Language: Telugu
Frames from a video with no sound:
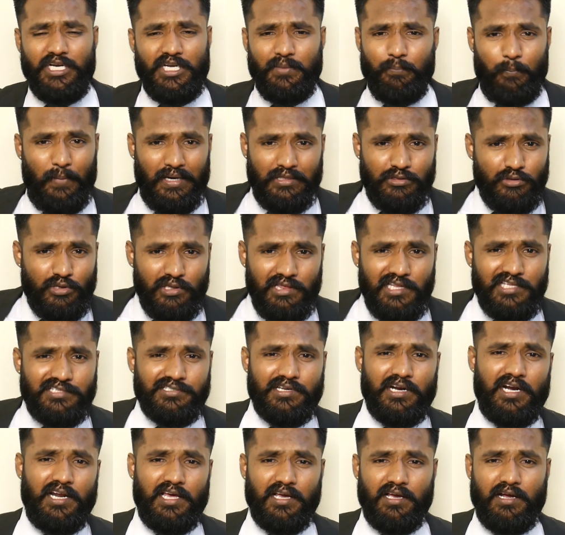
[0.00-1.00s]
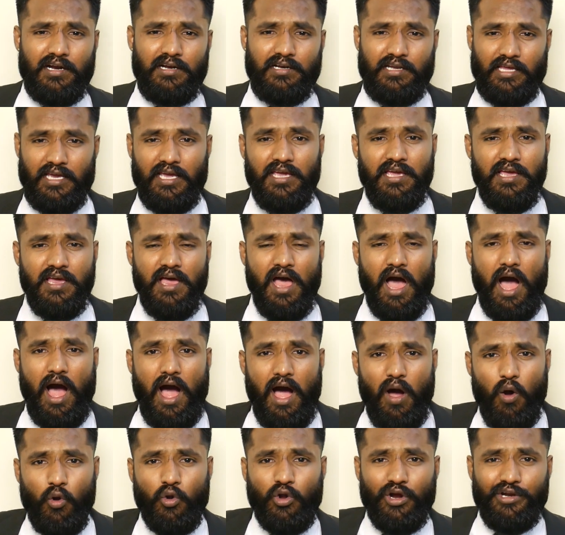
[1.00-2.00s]
పెట్టి మందులు తీసుకోవడం కంటే ఆ
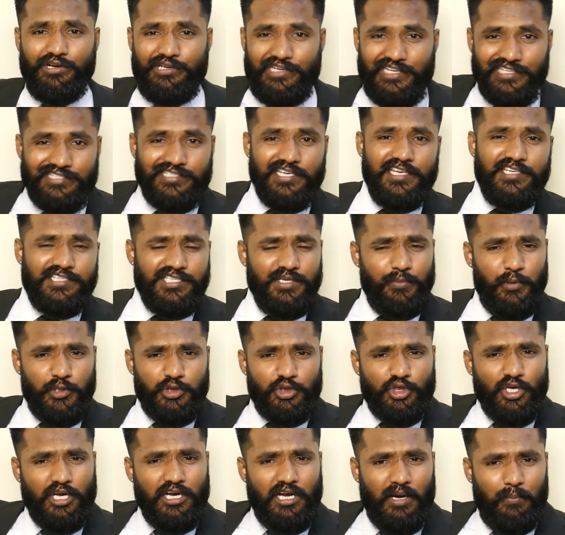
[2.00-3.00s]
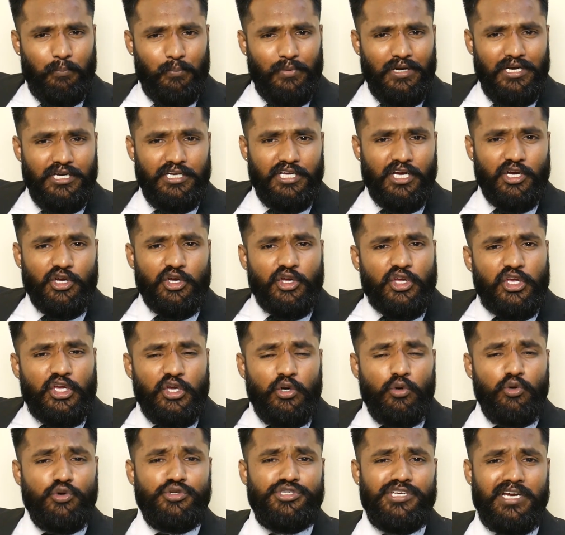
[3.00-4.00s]
ఒక డిసీజ్ని మొత్తం కంప్లీట్గా
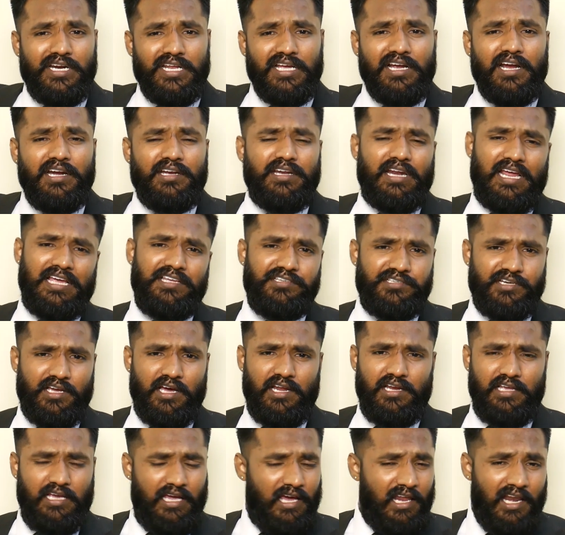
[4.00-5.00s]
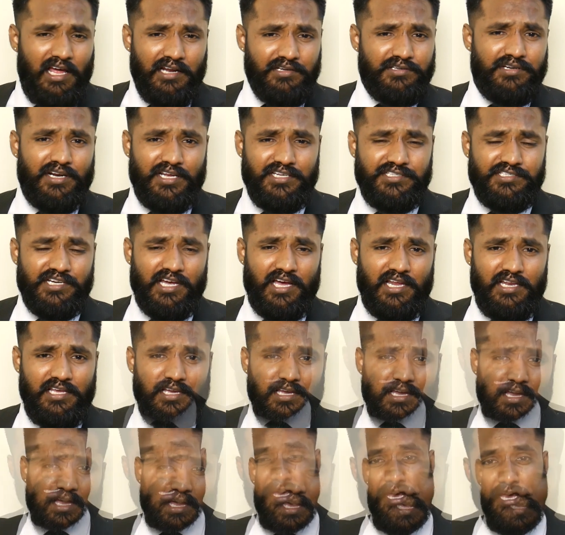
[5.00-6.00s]
క్యూర్ చేయడానికి ట్రై చేయాలి ఎలా ట్రై చేయాలి
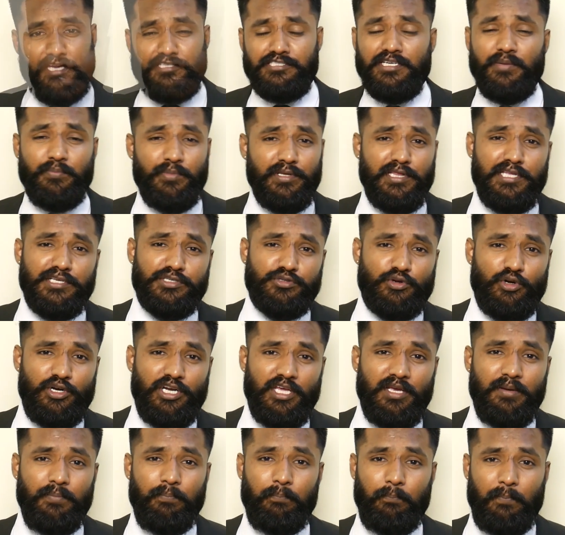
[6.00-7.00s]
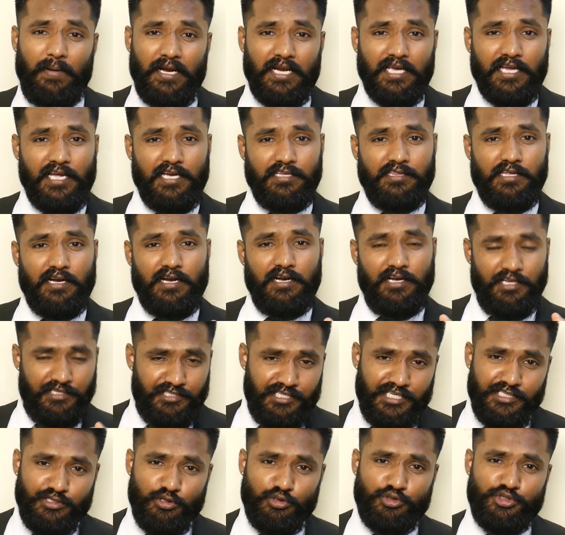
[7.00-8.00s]
ఎగ్జాంపుల్ తీసుకోండి మనకి ఏదైనా
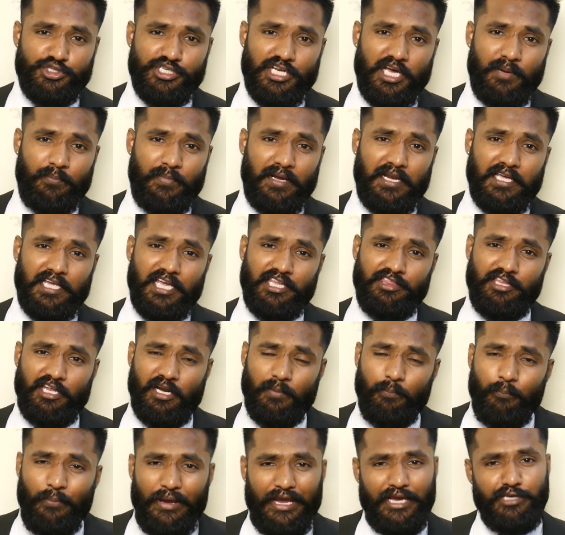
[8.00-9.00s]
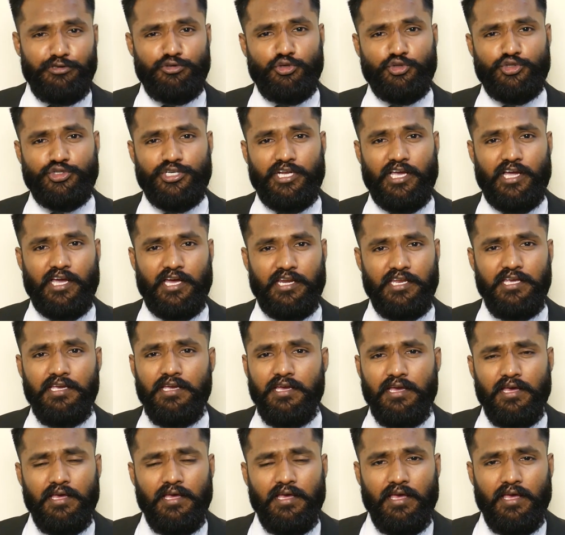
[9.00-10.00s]
డిసీజ్ వచ్చినా మనకి ఏదైనా పెయిన్స్ వచ్చినా కానీ
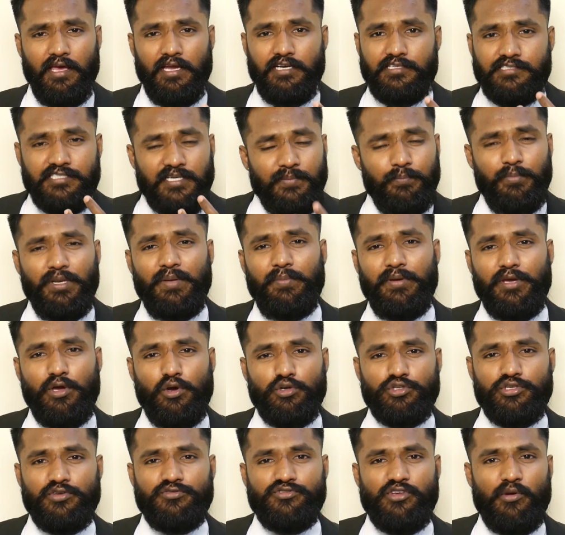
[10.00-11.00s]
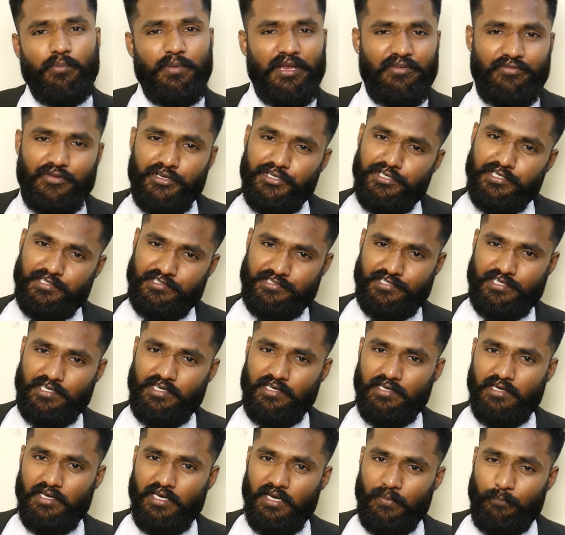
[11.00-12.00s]
ఇట్స్ సింప్లీ బికాస్ ఆఫ్ సమ్ డెఫిషియన్సీ
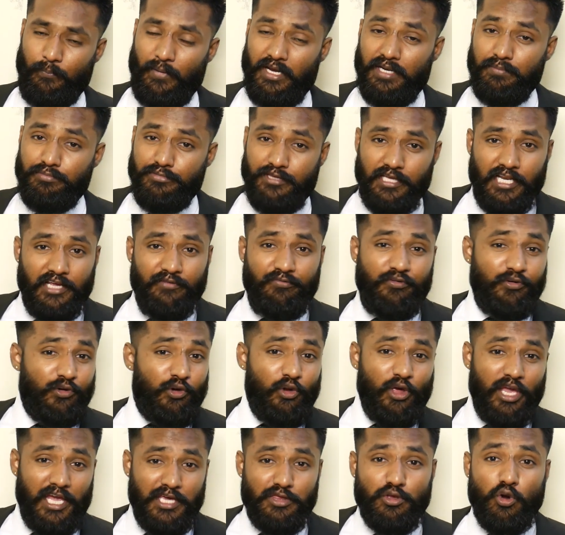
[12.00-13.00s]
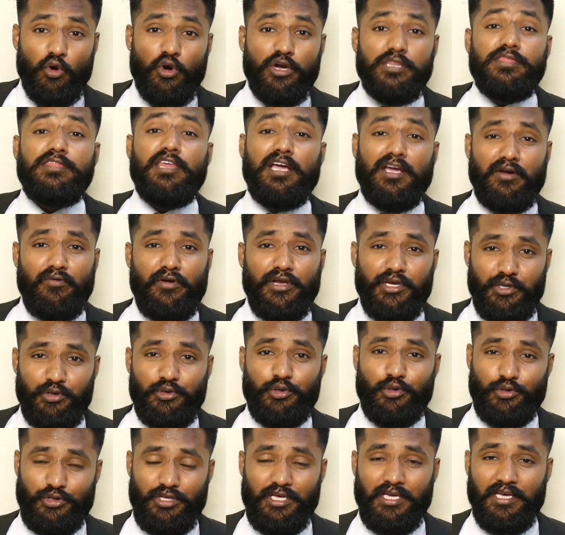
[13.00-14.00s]
మనం తినే ఫుడ్లో ఏదో ఒకటి తక్కువ
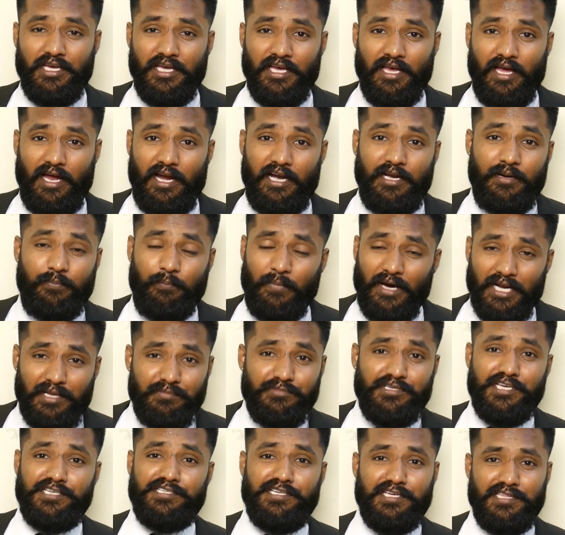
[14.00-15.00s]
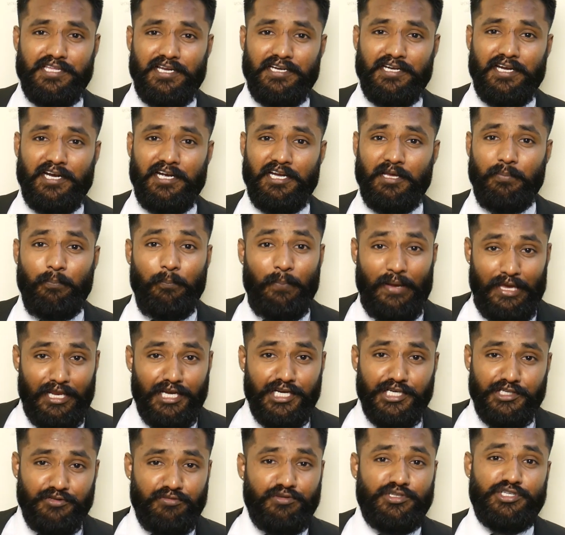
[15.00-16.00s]
ఉంటుంది అండ్ మనం చేసేది ఏంటంటే
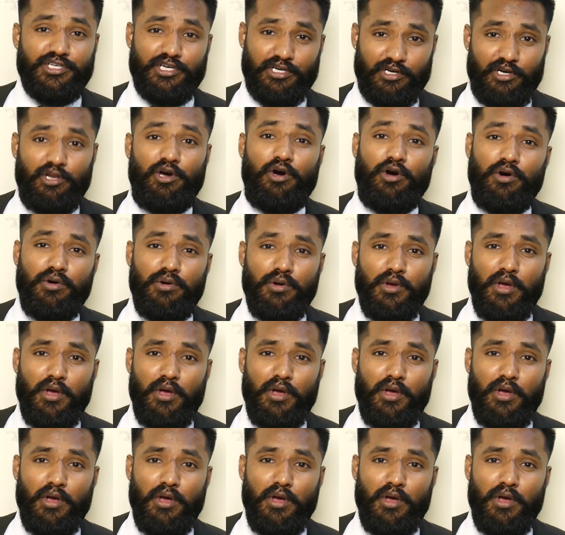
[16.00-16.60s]
పేరెంట్స్ విషయంలో